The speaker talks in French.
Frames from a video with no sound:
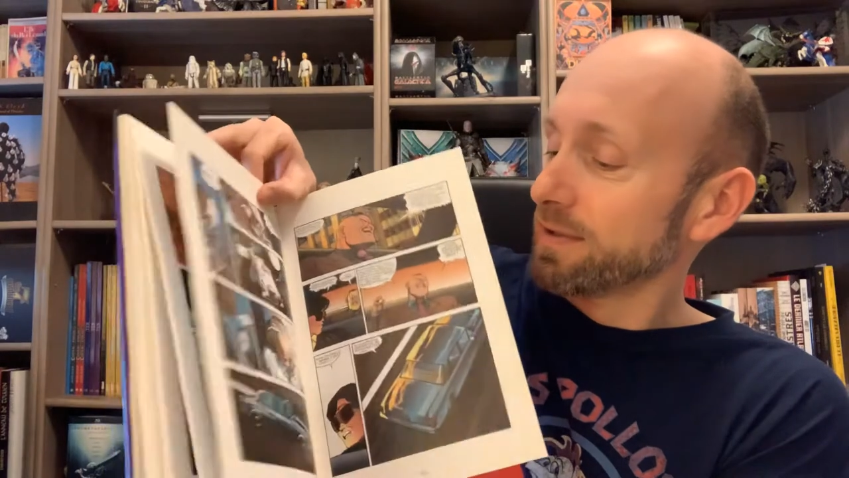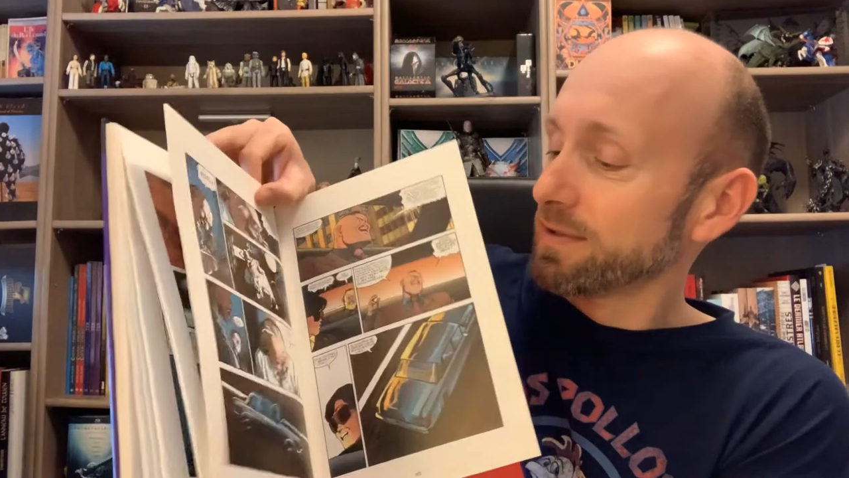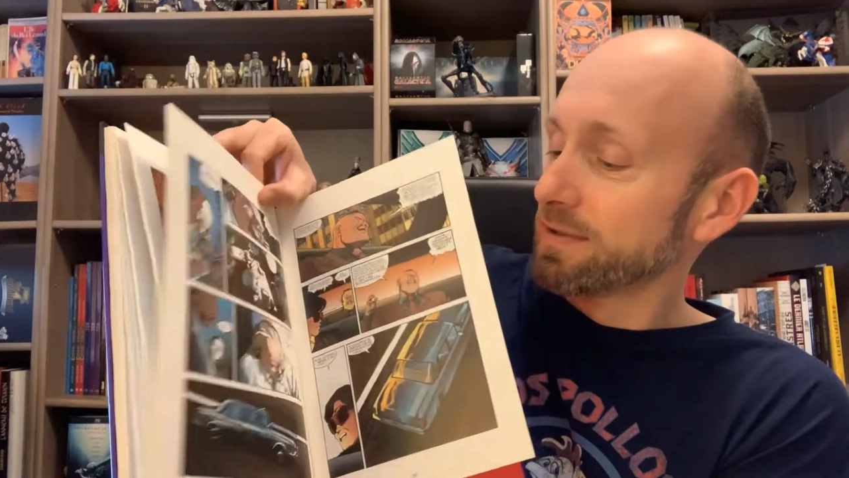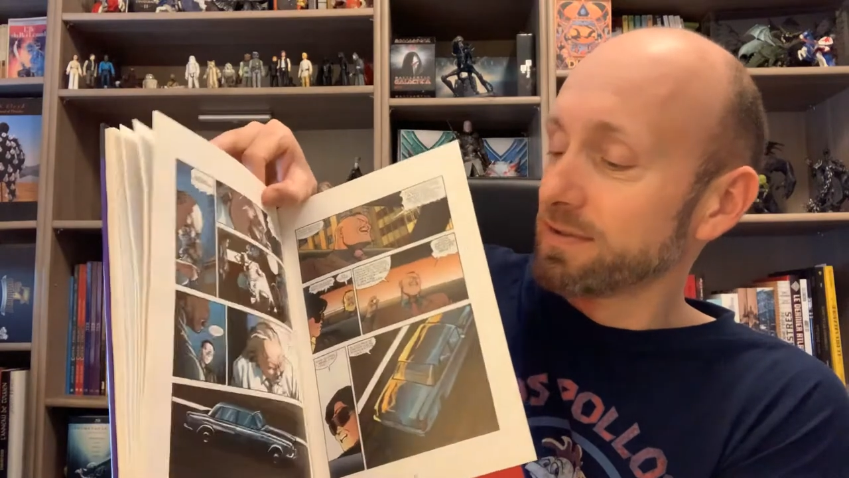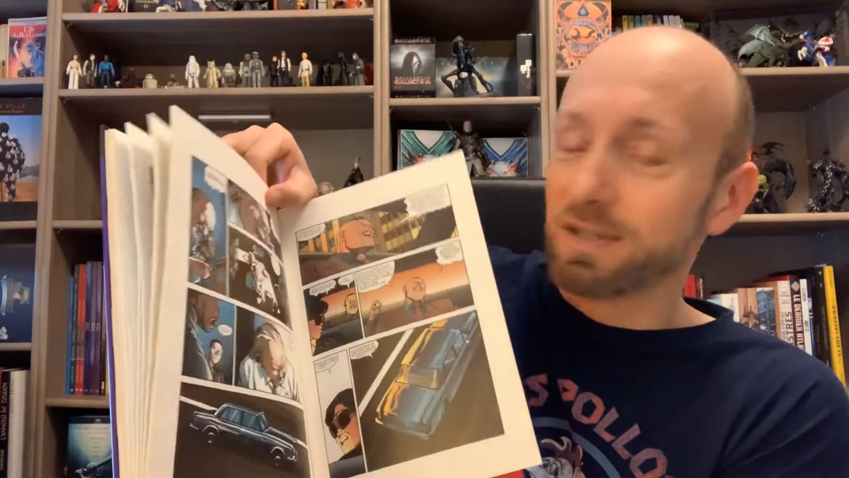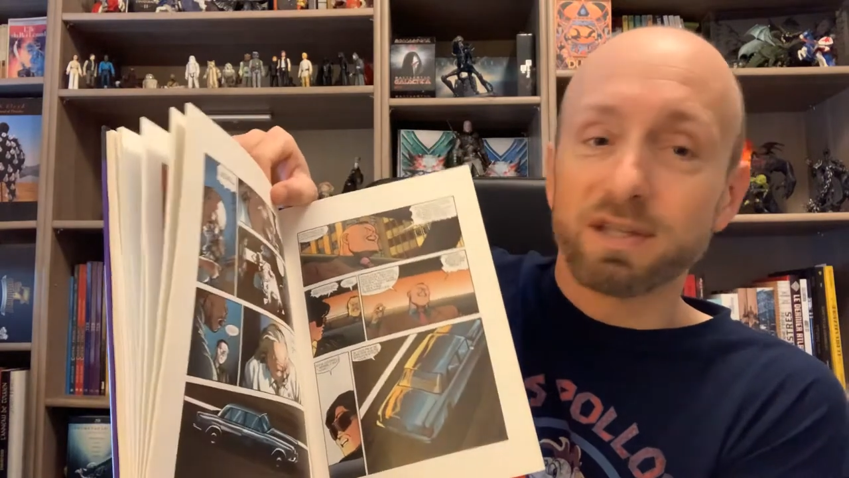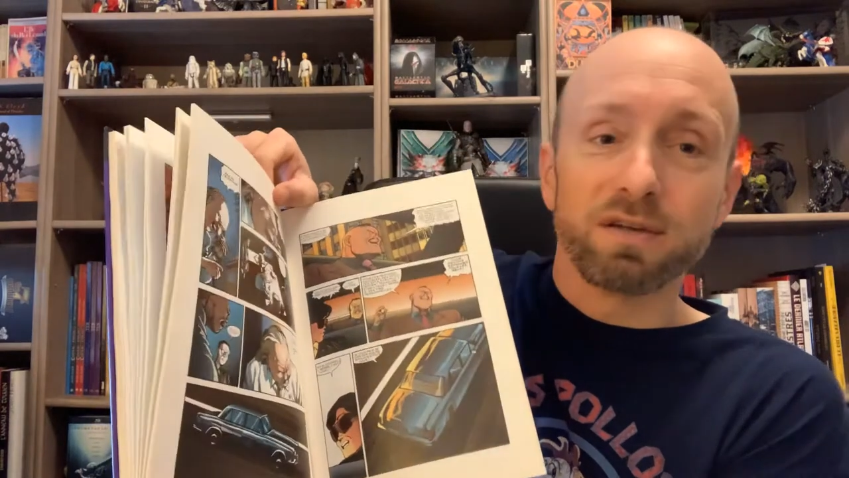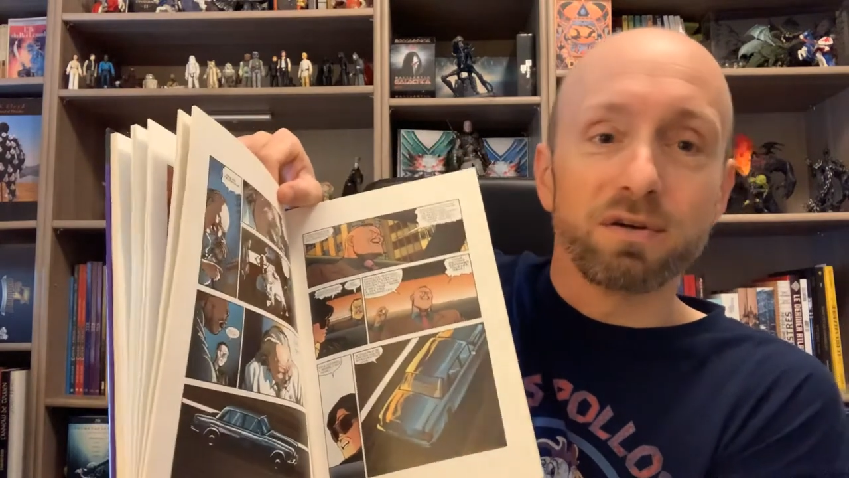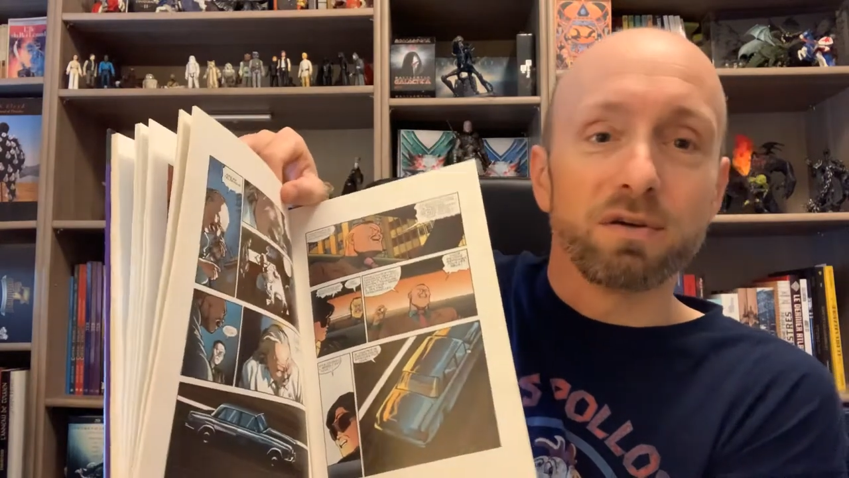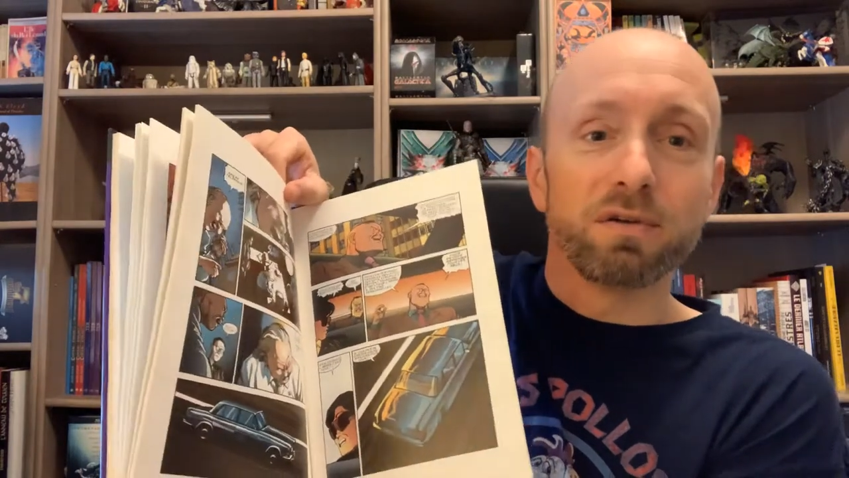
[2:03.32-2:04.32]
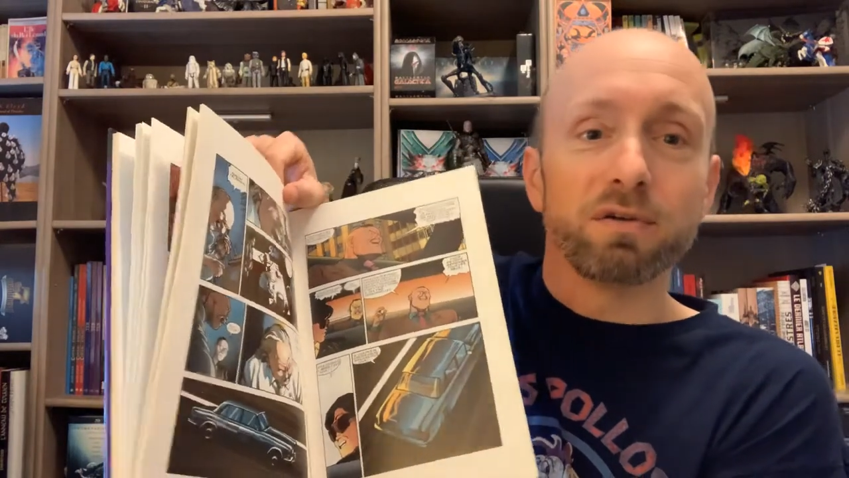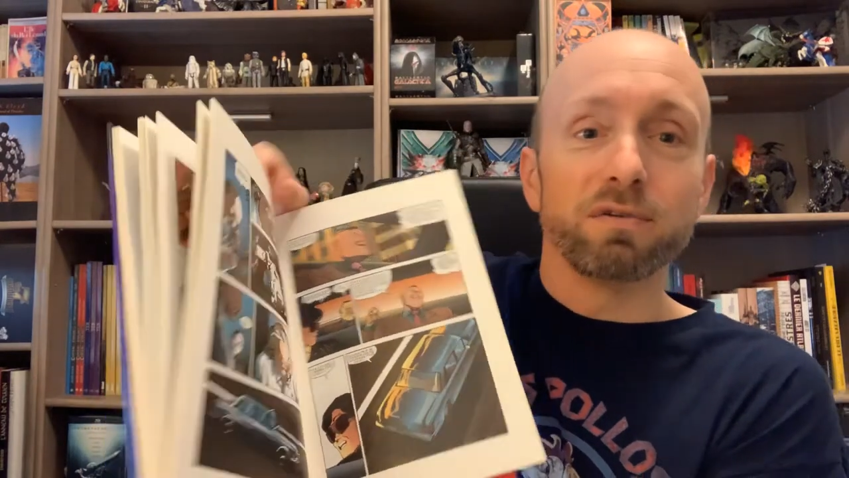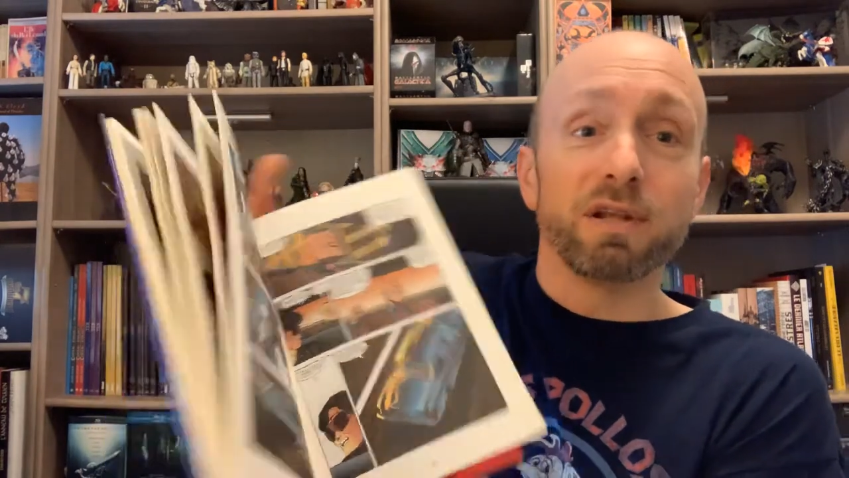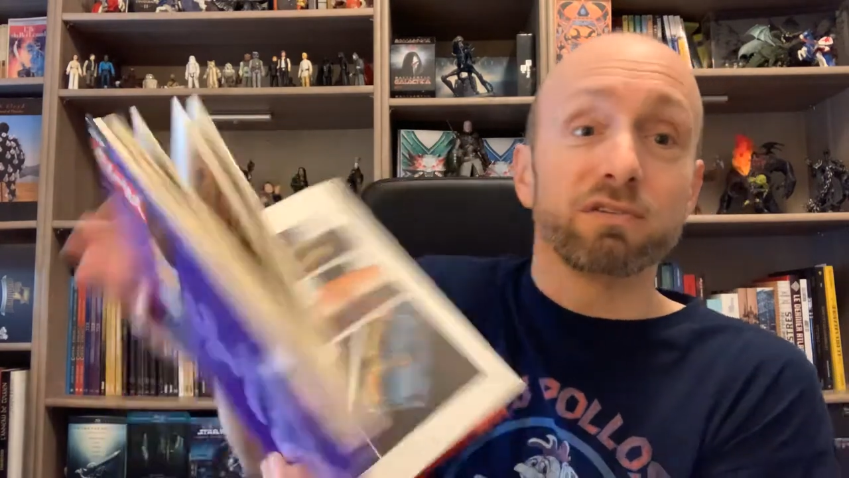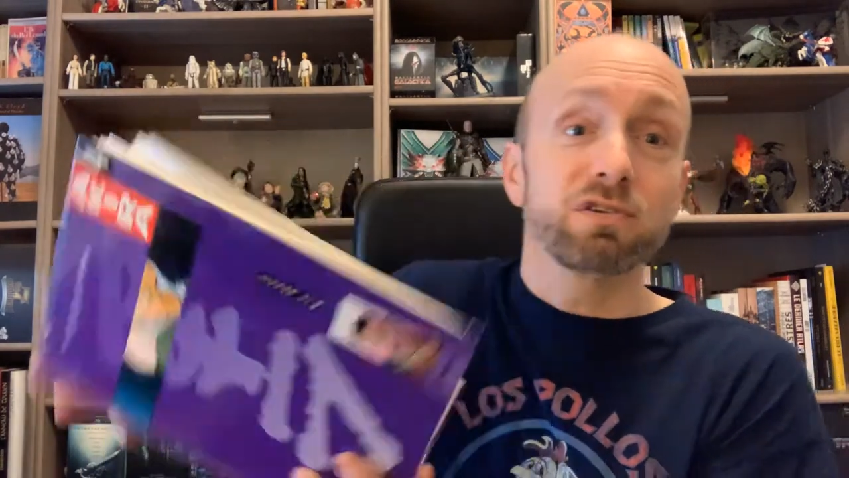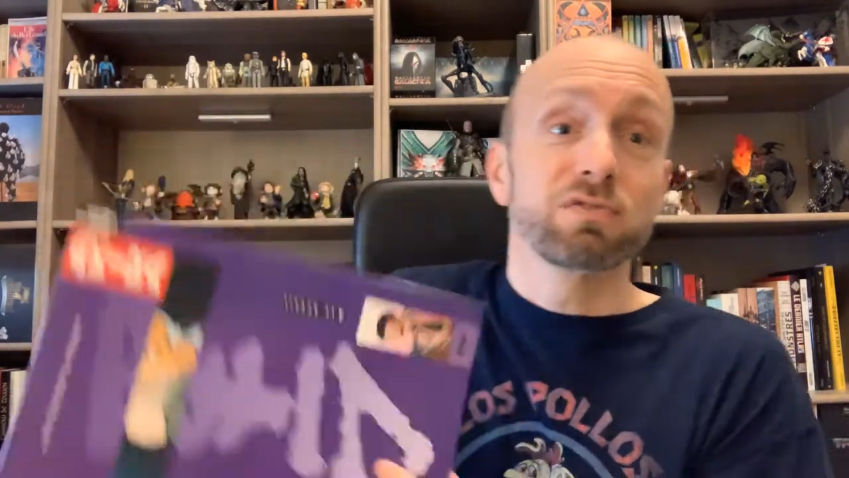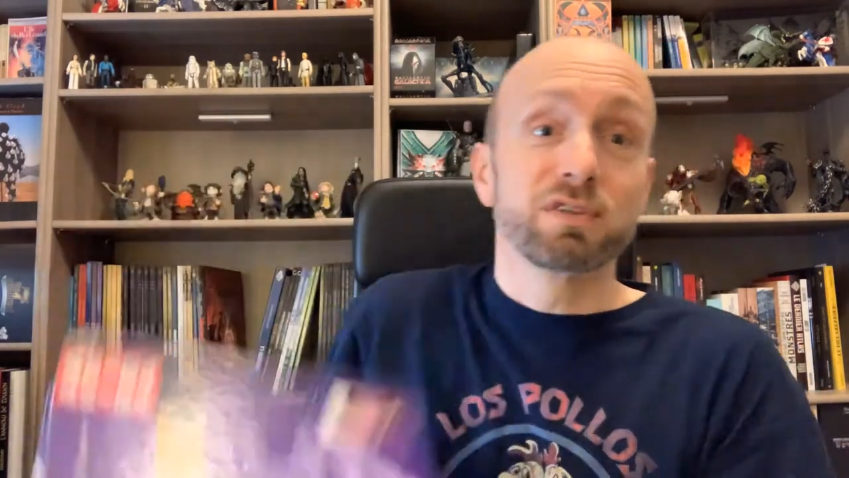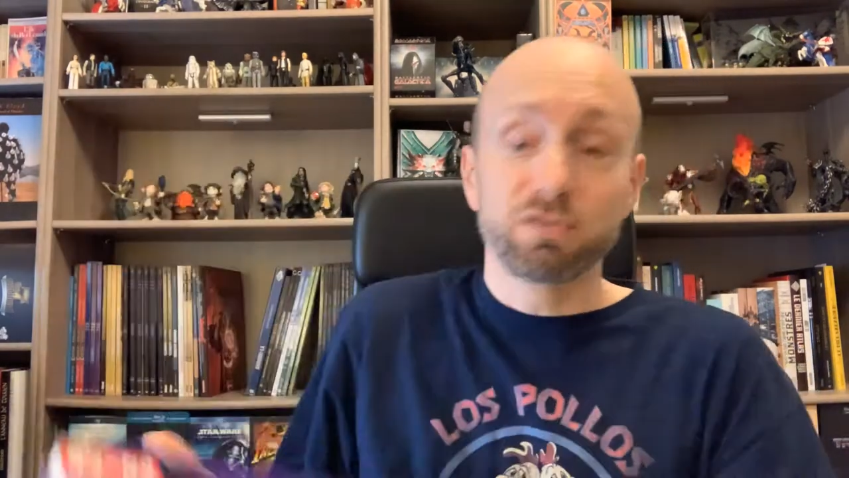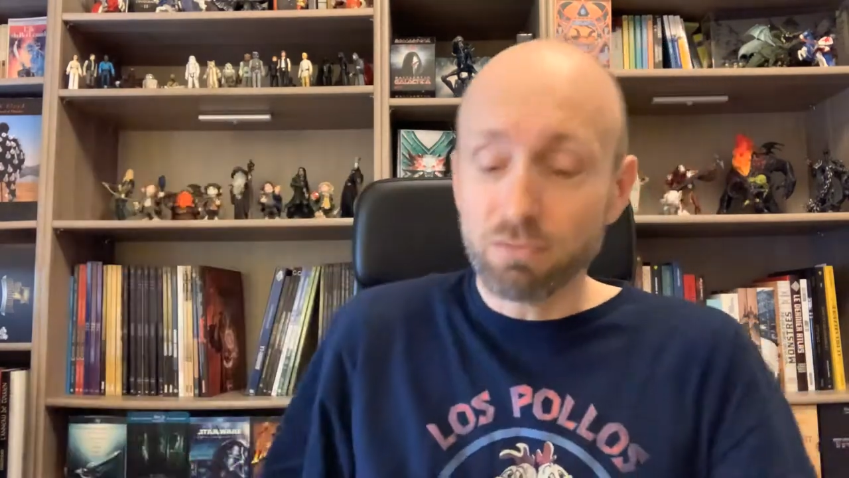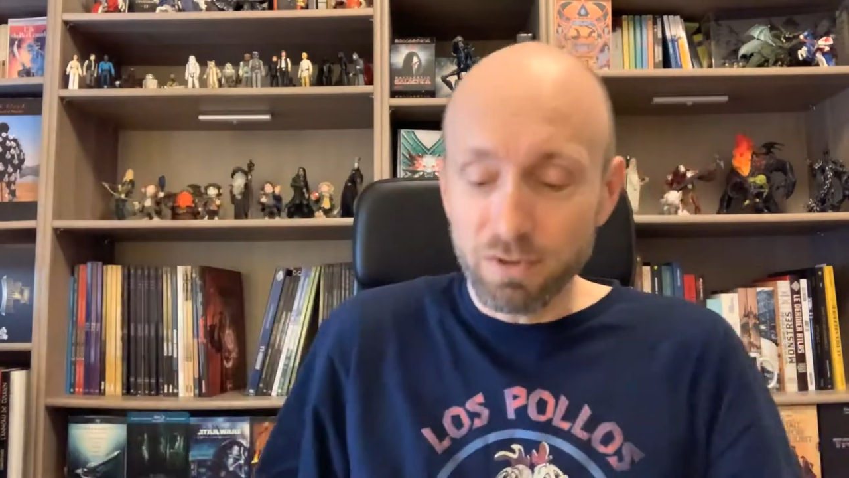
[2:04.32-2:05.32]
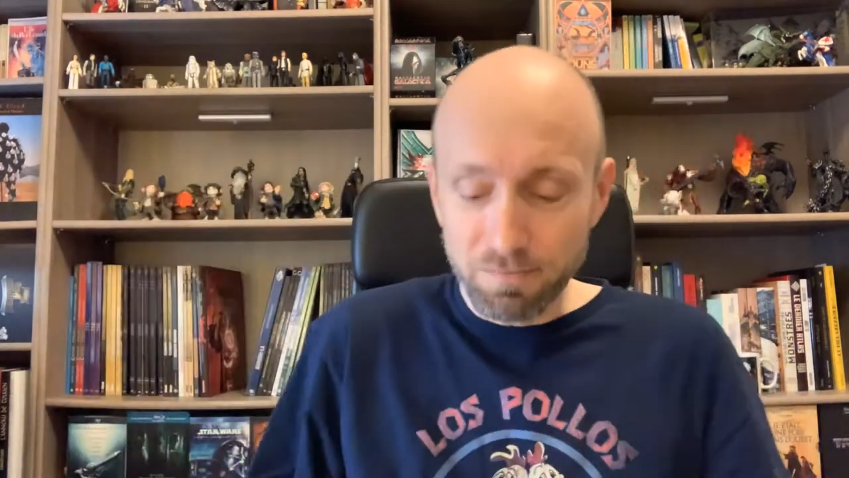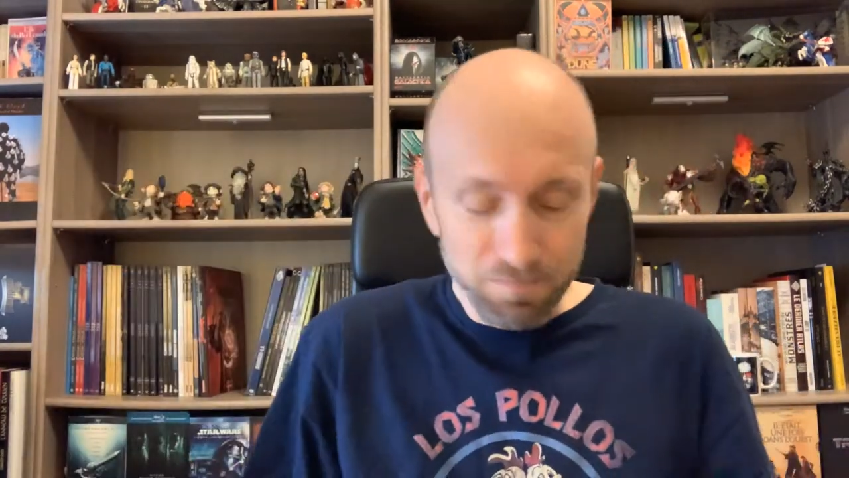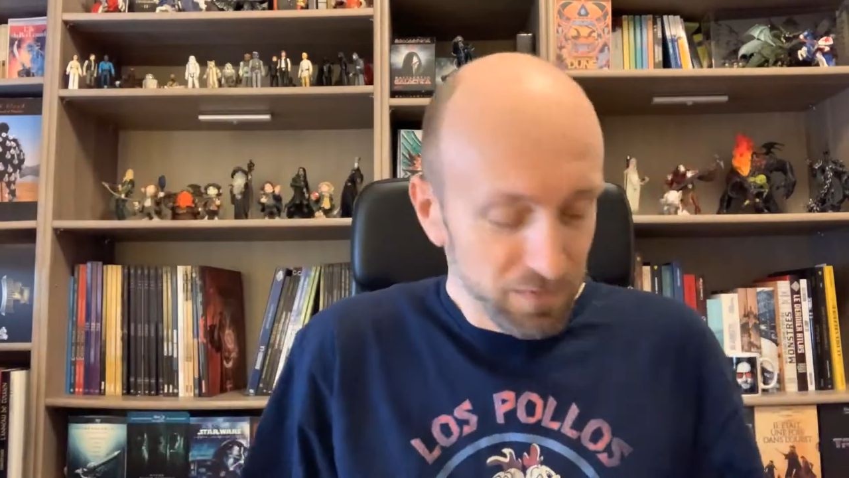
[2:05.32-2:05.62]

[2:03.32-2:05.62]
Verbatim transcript: c'est de la science-fiction. Hein.